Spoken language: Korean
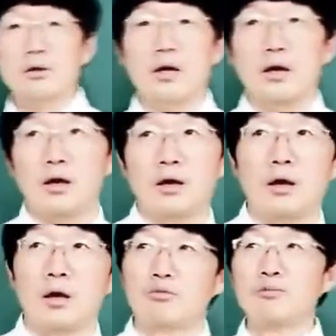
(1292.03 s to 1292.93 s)

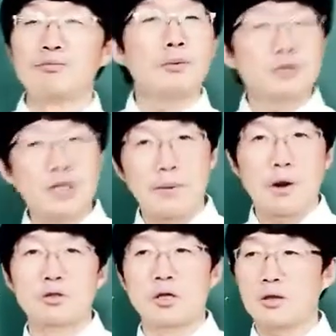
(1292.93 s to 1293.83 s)
때 문법 시간에
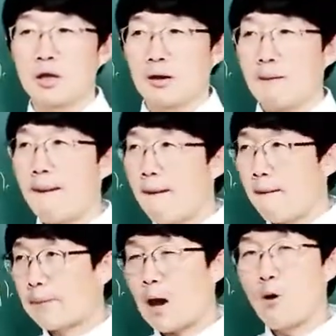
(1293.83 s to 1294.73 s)
배웠을 텐데,
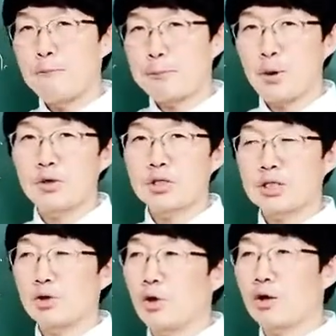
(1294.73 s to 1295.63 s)
따옴표를
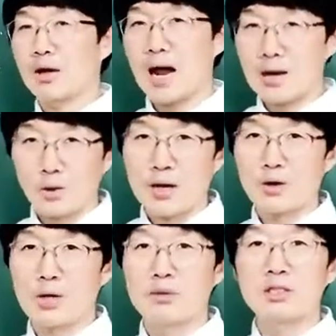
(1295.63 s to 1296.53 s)
치고
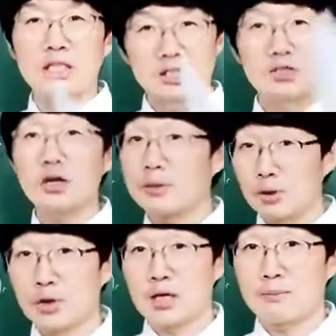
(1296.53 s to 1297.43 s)
라고라고 하면 직접
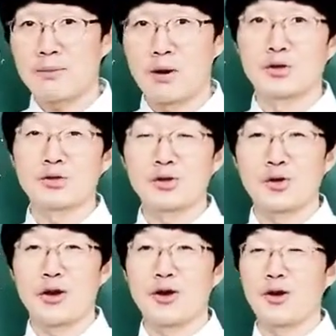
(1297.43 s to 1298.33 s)
인용이란 말 배웠을
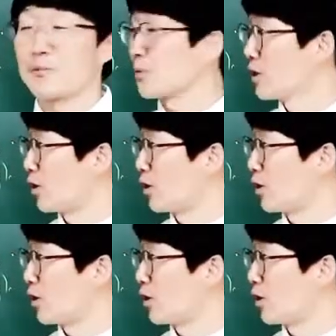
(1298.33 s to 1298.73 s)
거예요.